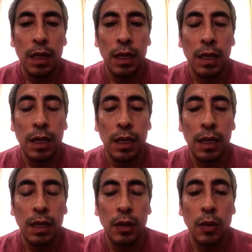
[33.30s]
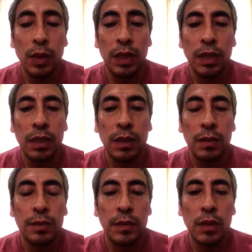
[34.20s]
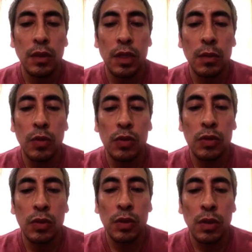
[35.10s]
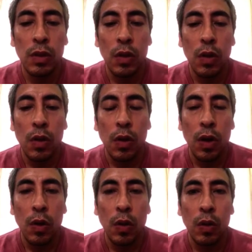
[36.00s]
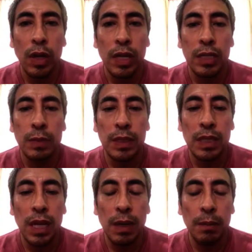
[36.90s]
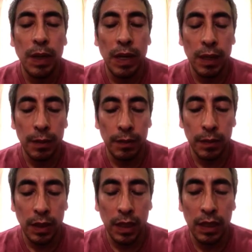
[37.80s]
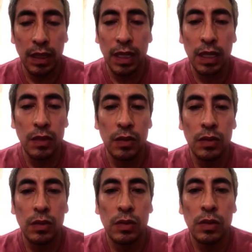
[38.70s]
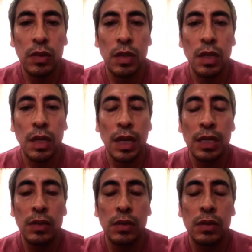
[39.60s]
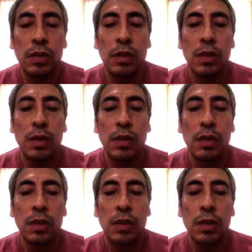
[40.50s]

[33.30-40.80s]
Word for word: el COVID, no tenemos un área especial para atender esos casos,